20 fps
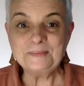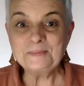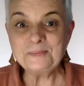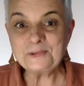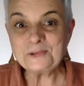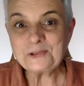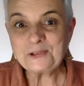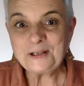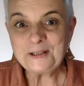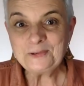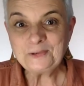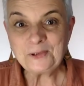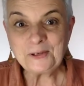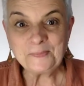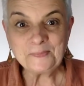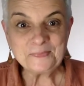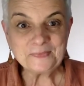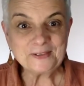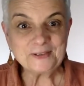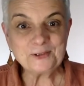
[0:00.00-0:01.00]
Bonjour à
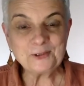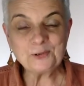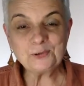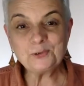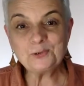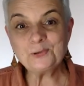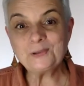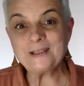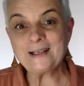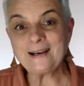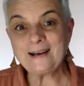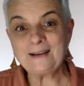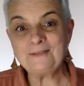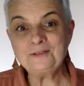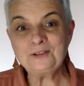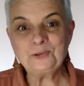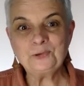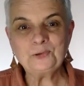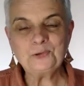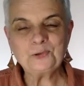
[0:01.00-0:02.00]
toi, je suis
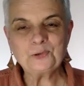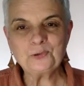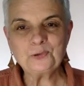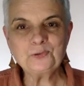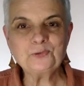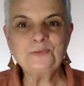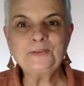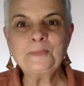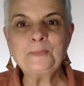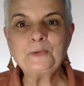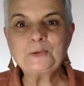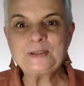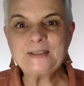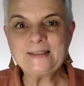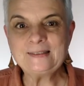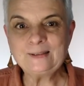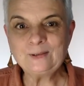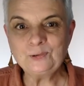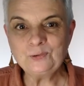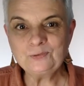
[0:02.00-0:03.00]
ravie de te retrouver pour
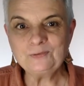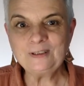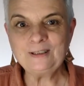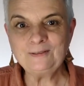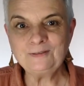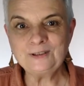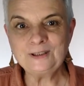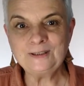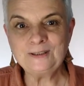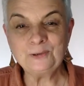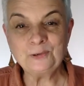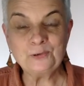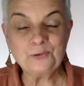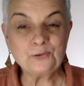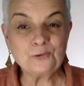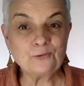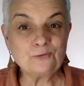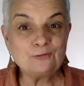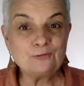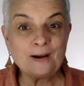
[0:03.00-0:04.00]
cette nouvelle vidéo.
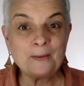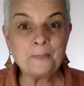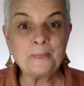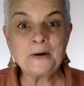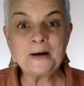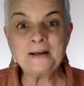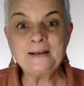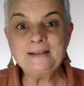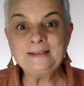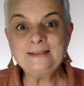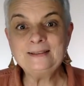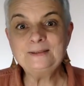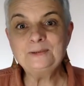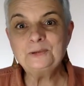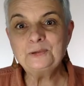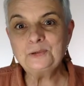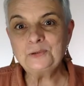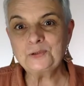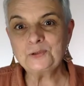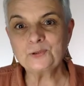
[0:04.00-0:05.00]
On va parler
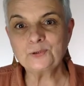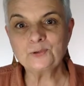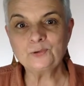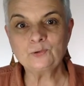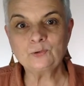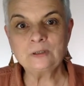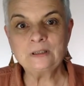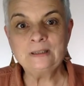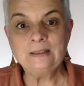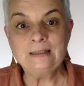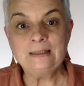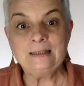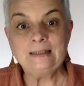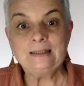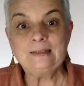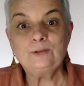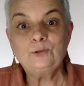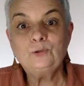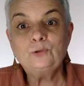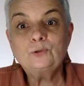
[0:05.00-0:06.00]
aujourd'hui
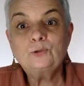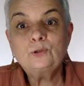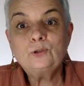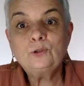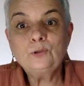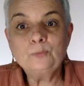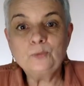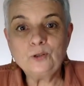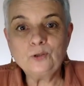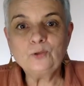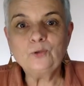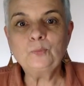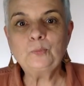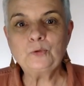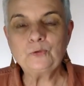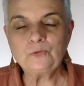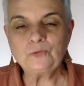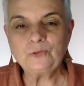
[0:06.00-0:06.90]
de comment on peut